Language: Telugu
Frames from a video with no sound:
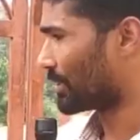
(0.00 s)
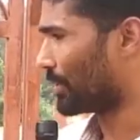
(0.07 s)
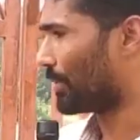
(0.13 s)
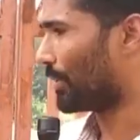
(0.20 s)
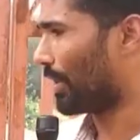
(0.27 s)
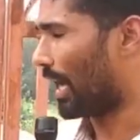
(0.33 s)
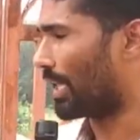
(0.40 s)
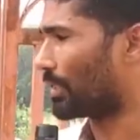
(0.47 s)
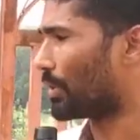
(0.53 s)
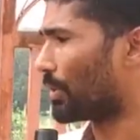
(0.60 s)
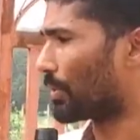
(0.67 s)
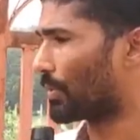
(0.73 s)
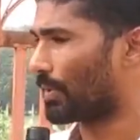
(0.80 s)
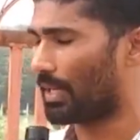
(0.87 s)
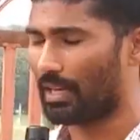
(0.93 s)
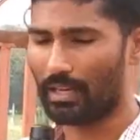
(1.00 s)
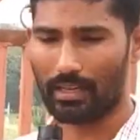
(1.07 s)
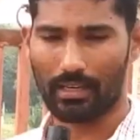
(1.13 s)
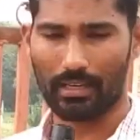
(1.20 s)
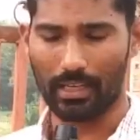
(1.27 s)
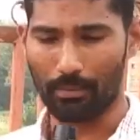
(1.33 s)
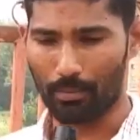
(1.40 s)
సో అందరూ కూడా
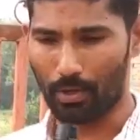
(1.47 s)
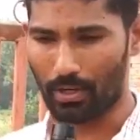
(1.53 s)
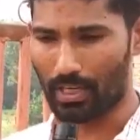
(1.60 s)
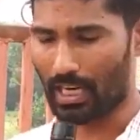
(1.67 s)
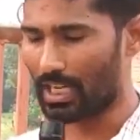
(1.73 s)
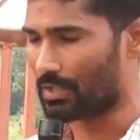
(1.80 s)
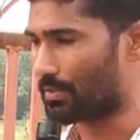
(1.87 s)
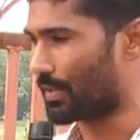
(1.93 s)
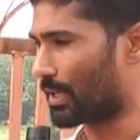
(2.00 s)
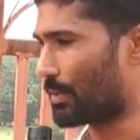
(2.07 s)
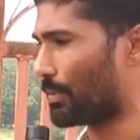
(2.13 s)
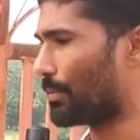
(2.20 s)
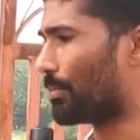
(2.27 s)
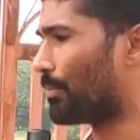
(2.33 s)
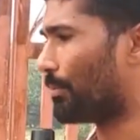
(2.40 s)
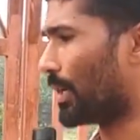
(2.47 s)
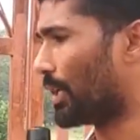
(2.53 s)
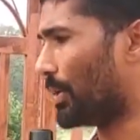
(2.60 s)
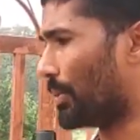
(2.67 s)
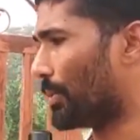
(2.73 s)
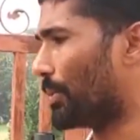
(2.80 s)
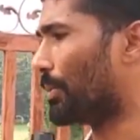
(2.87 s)
ఎంబ్రియో ట్రాన్స్ఫరు
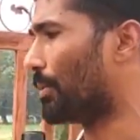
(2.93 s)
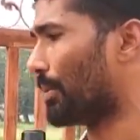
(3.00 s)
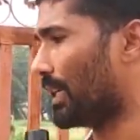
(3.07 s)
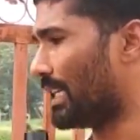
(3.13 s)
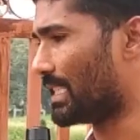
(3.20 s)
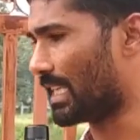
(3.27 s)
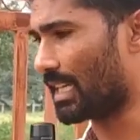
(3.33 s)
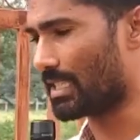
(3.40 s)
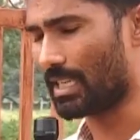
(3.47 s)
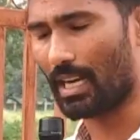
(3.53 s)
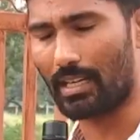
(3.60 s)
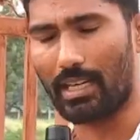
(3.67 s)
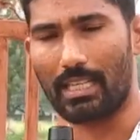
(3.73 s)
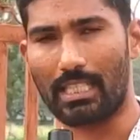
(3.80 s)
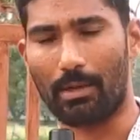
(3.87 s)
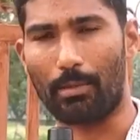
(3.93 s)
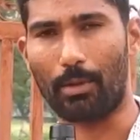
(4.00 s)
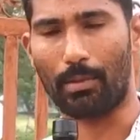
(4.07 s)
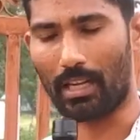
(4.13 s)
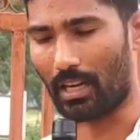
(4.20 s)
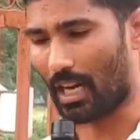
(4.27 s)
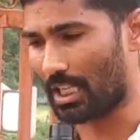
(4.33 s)
మరియు ఈ సెక్స్ ఆర్టెడ్
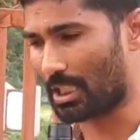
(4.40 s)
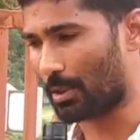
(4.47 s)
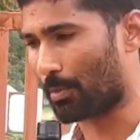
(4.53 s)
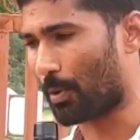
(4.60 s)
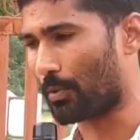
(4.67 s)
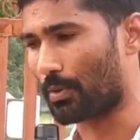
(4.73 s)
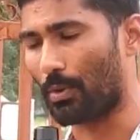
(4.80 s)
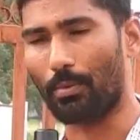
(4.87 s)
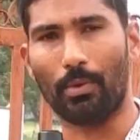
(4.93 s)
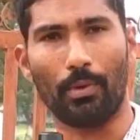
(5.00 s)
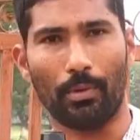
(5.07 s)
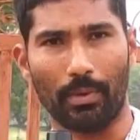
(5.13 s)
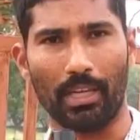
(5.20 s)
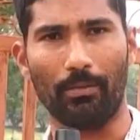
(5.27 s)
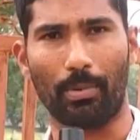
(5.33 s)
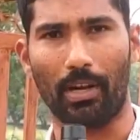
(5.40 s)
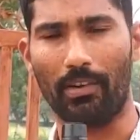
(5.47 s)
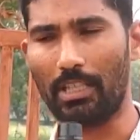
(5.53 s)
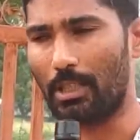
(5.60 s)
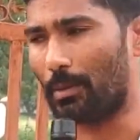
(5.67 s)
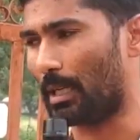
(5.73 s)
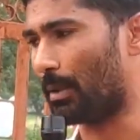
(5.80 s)
సంబంధం మన రాష్ట్ర ప్రభుత్వం ఈ
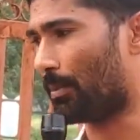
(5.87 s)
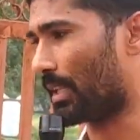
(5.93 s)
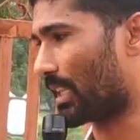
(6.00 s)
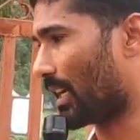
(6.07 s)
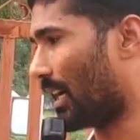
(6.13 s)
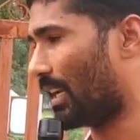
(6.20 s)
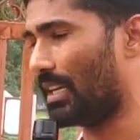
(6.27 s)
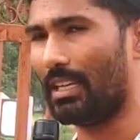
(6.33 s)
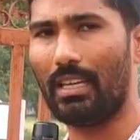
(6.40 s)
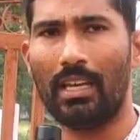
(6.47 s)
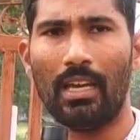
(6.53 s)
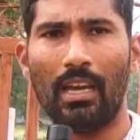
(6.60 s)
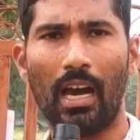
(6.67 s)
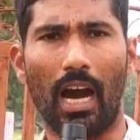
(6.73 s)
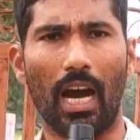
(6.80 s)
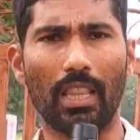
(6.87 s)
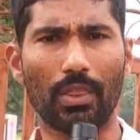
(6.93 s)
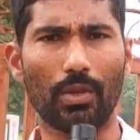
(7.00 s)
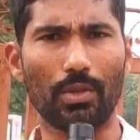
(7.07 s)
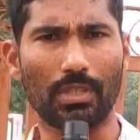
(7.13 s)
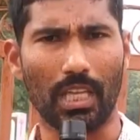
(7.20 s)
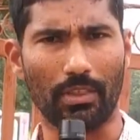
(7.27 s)
ప్రవేశపెట్టిన పథకాలని
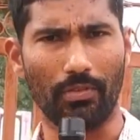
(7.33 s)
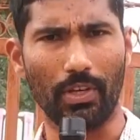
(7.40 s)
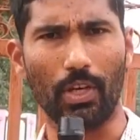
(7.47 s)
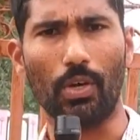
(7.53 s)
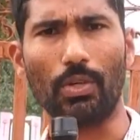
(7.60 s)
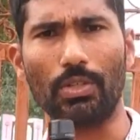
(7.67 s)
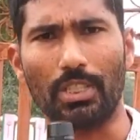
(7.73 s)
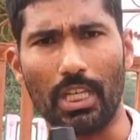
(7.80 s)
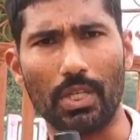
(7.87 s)
అందరూ సద్వినియోగం